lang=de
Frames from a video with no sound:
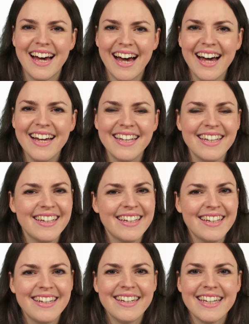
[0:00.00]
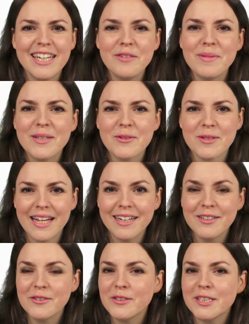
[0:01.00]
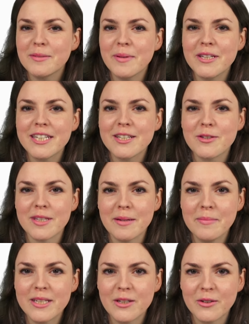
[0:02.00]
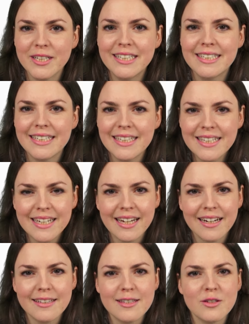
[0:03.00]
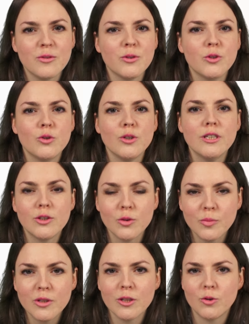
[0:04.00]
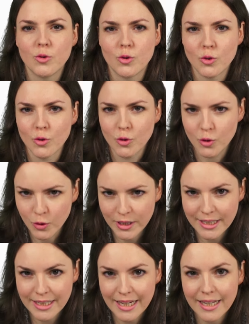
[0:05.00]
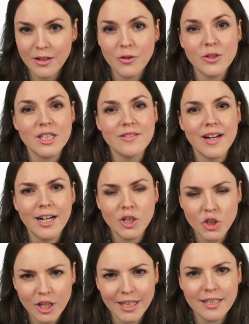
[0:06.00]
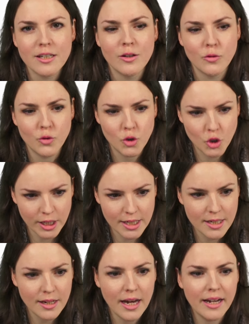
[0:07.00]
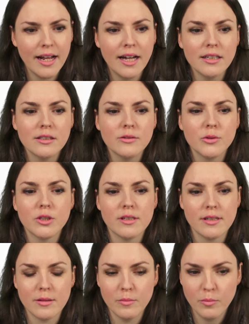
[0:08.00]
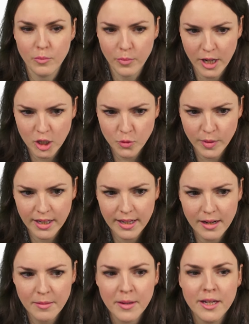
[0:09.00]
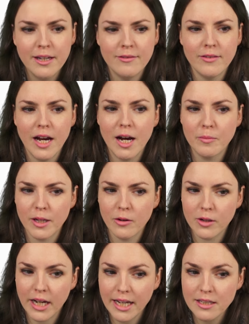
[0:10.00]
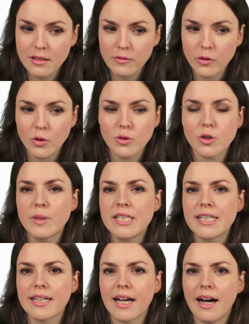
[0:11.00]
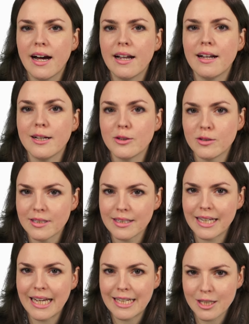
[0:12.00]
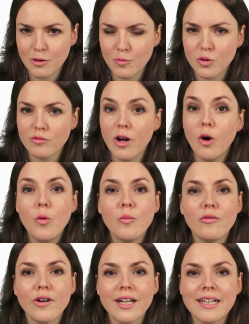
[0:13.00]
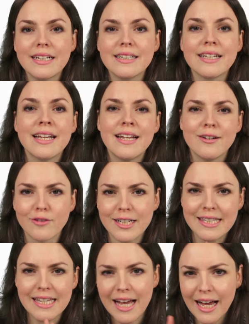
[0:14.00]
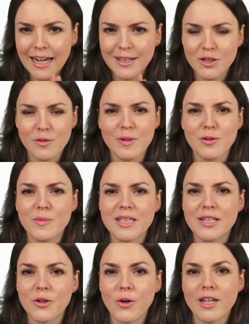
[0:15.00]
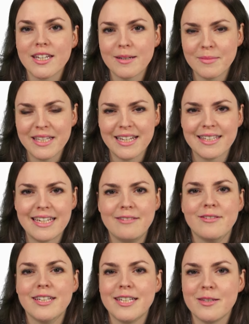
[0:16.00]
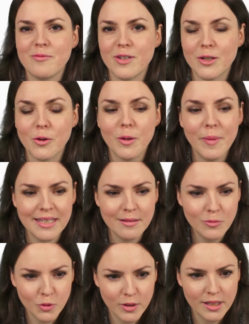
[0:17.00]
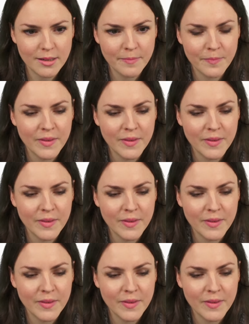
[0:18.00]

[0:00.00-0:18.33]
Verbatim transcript: Hi, ich bin Susanne und ich möchte zusammen mit euch die Integration durch Substitution durchgehen. Und zwar Schritt für Schritt. Anhand von diesem Beispiel hier. Wir haben hier auch Grenzen von unserem Integral, also diese Grenzen müssen wir auch umwandeln. Falls ihr alles schon mal so ein bisschen gehört habt, das gehen wir in diesem Video gemeinsam durch.